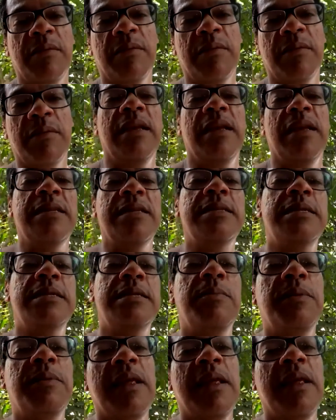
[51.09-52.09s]
também. Né? A gente
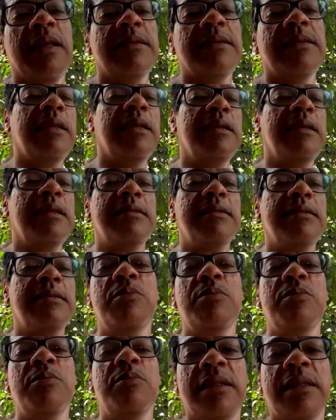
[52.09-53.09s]
sempre tem essa tendência de
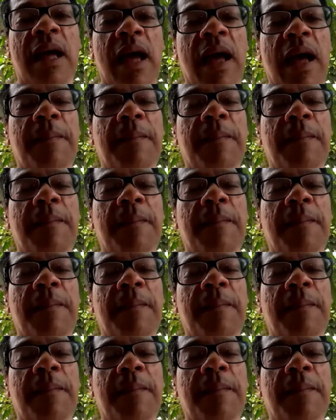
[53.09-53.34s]
imitar